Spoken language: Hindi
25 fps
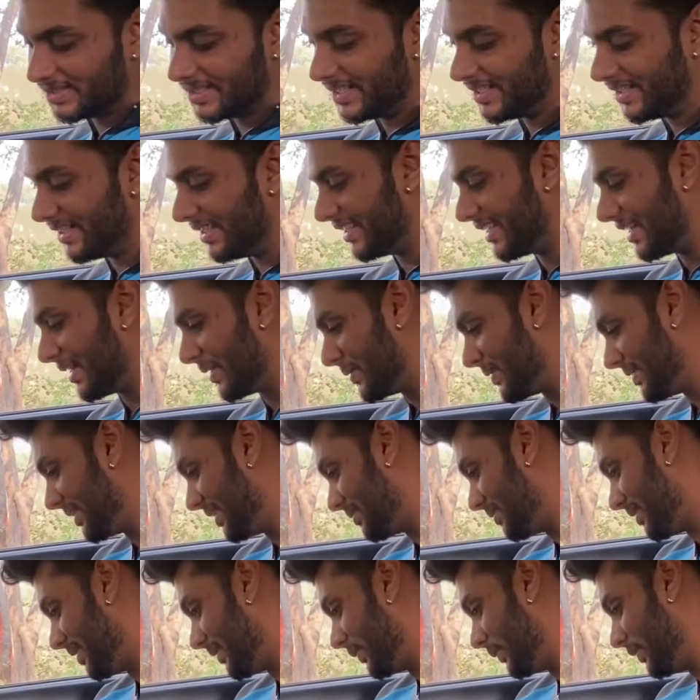गलती क्या हुई
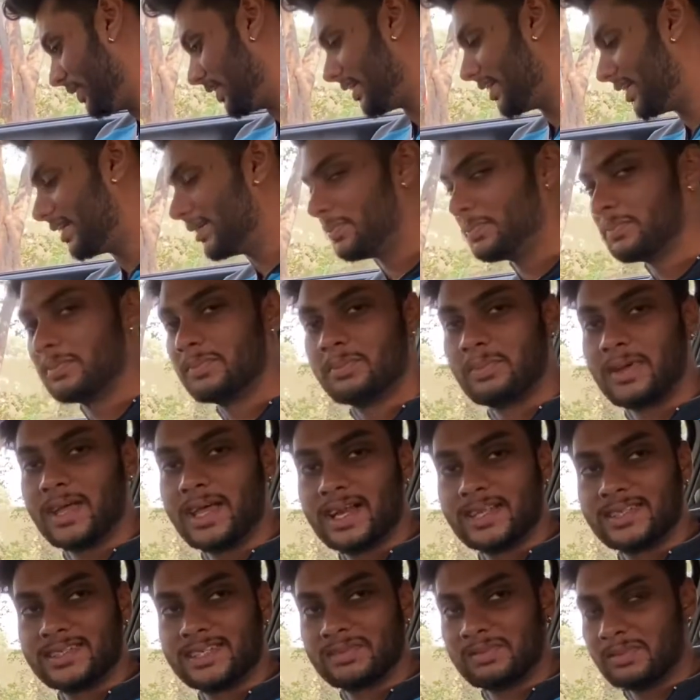थी मैं उल्टे
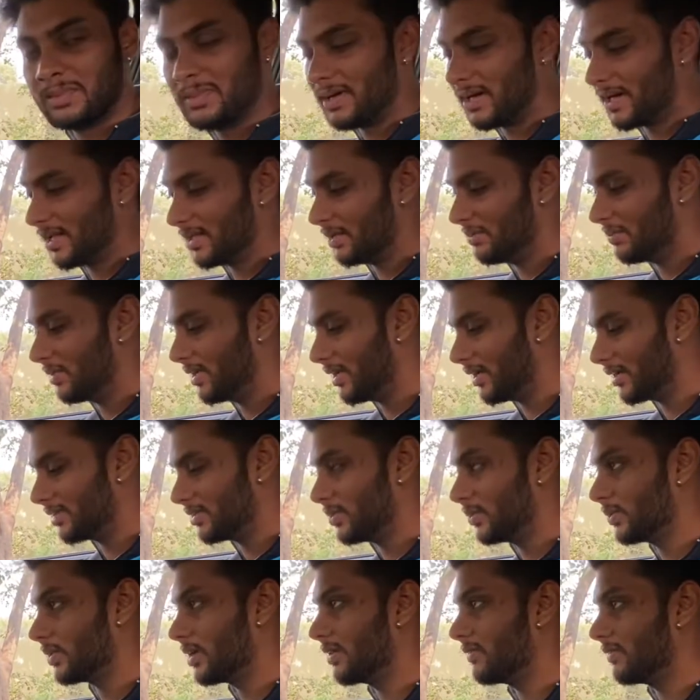पैर से मैं मारा था ब्रेक
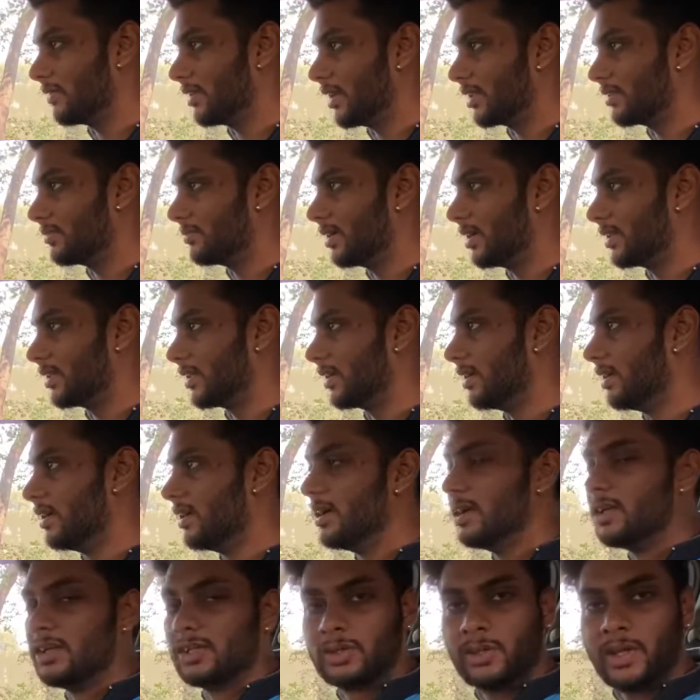जो काफ़ी गलत बात है
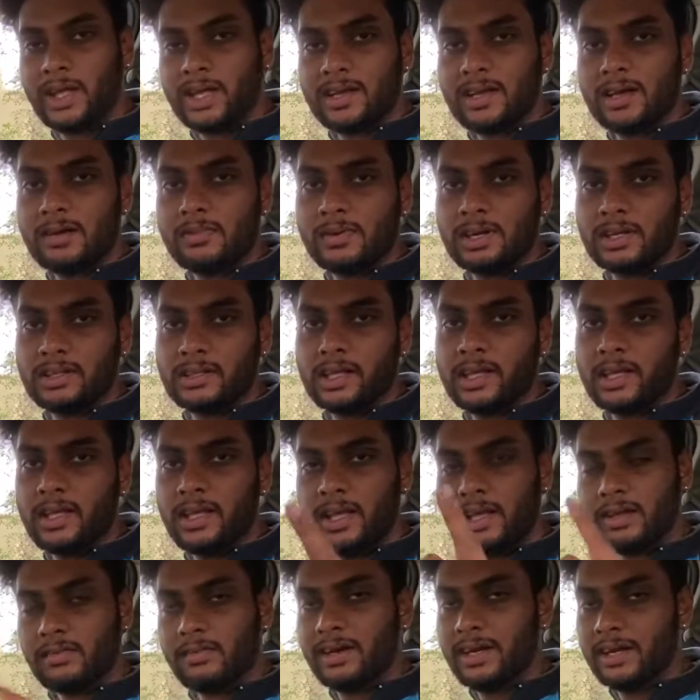तो एक काम करते हैं
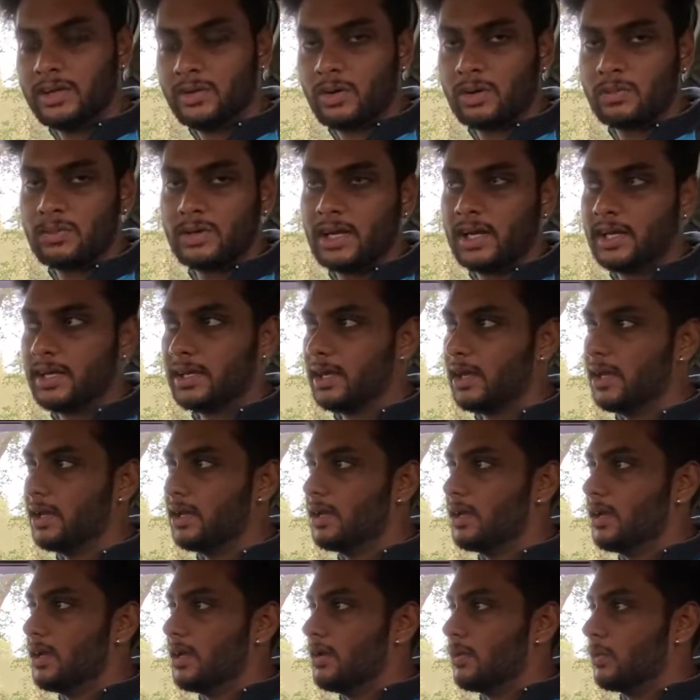एक वीडियो और बनाएंगे
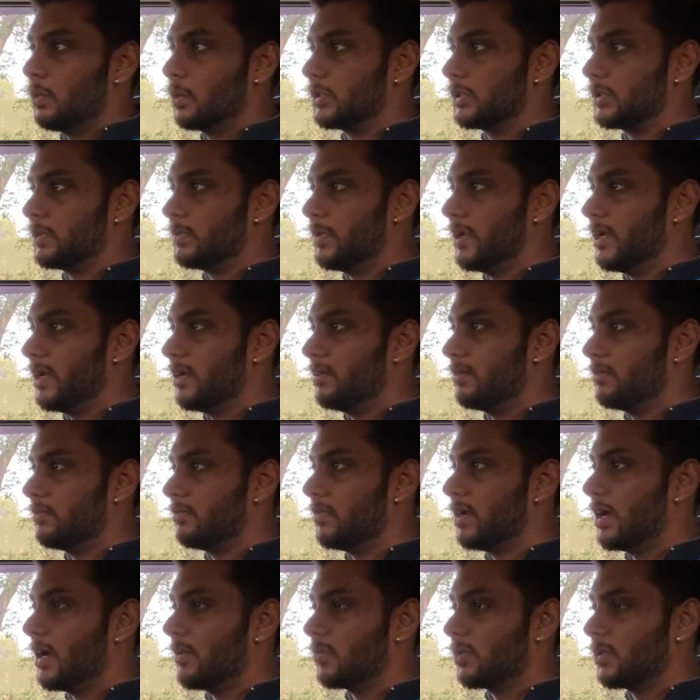उसमें
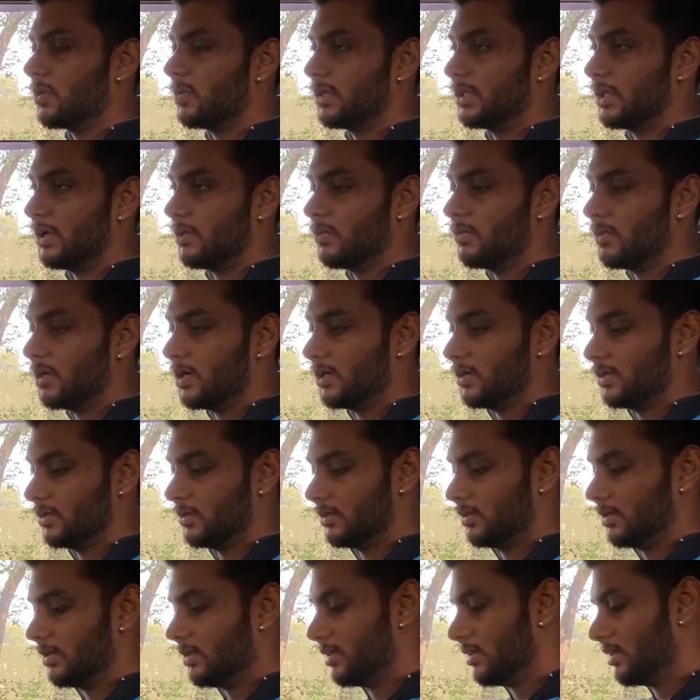मैं आपको बताऊंगा
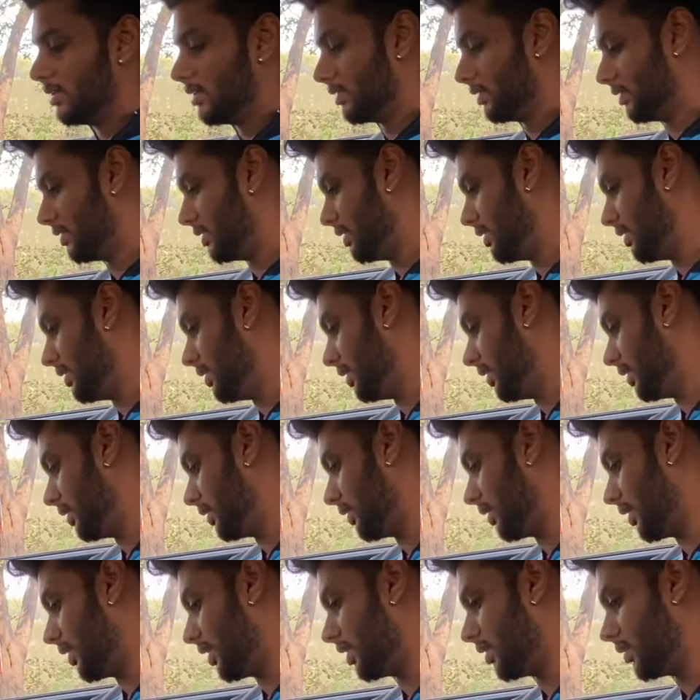कि
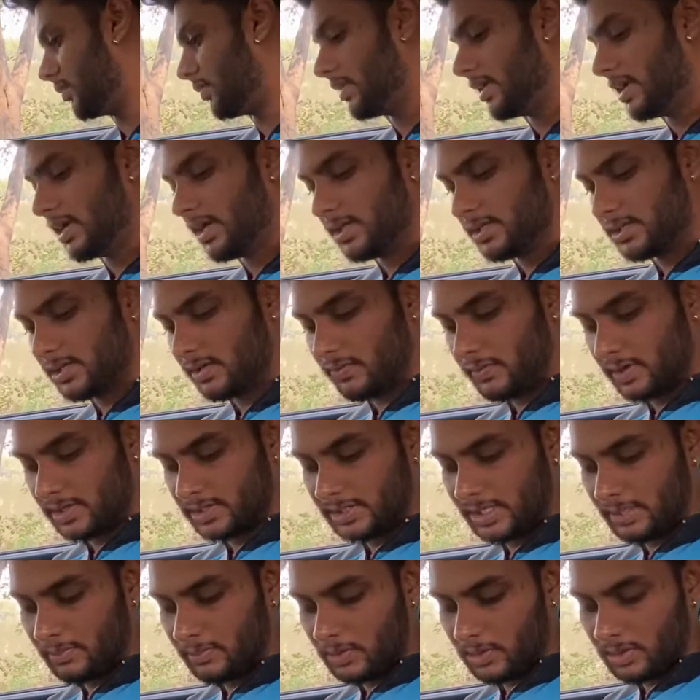हमें जब
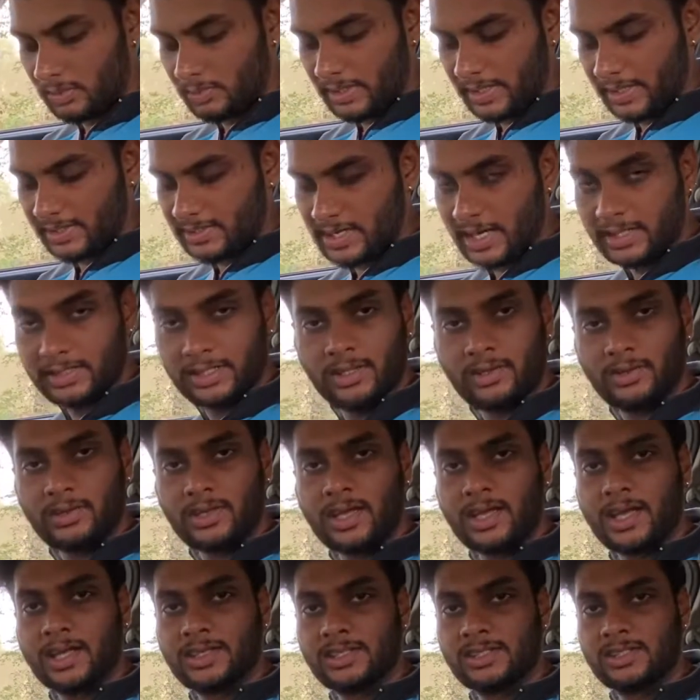फर्स्ट टाइम ऑटोमेटिक चलाते हैं तो
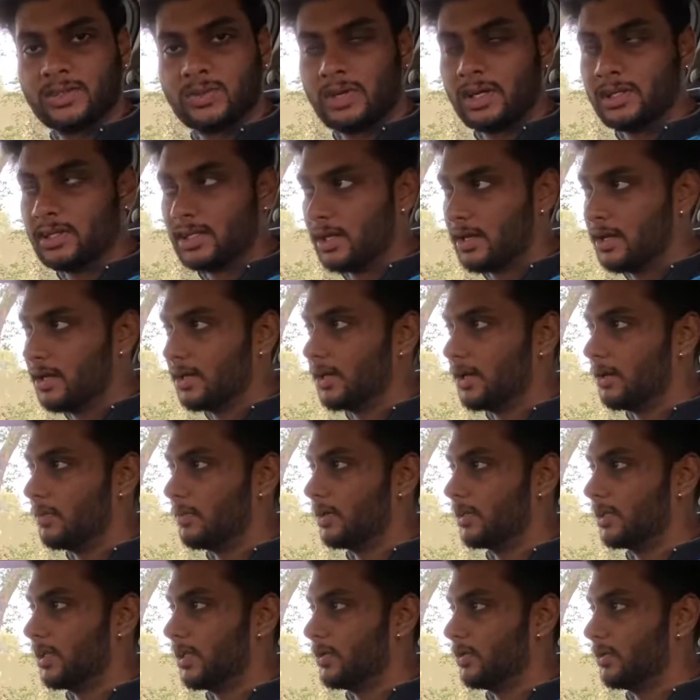क्या क्या चीज़ों का ध्यान रखना
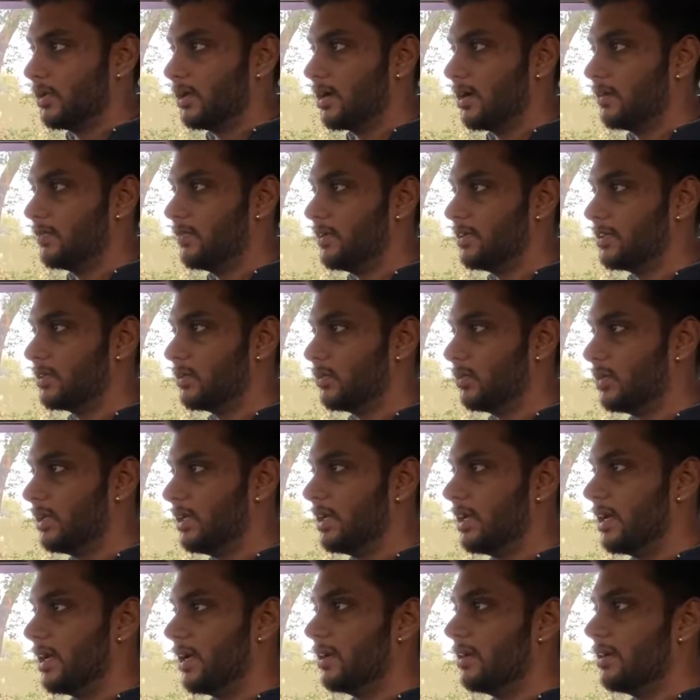पड़ता है जो कि काफ़ी
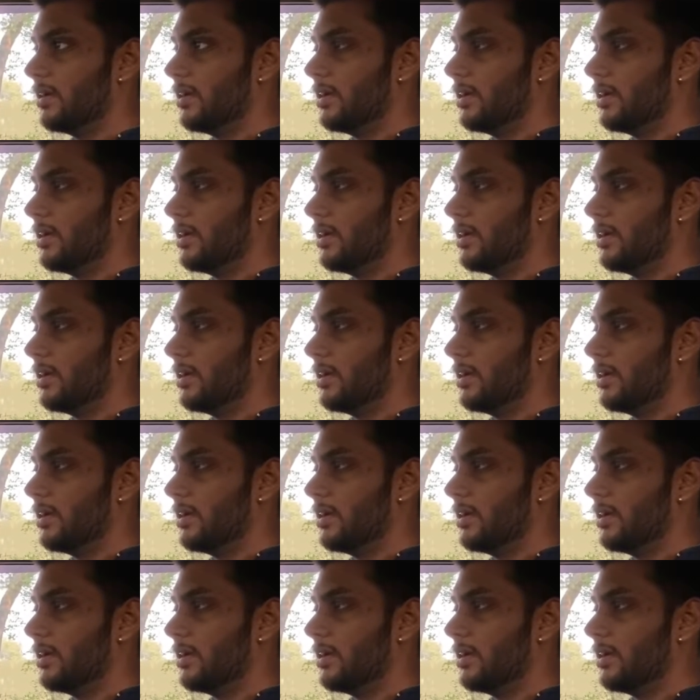ज़रूरी है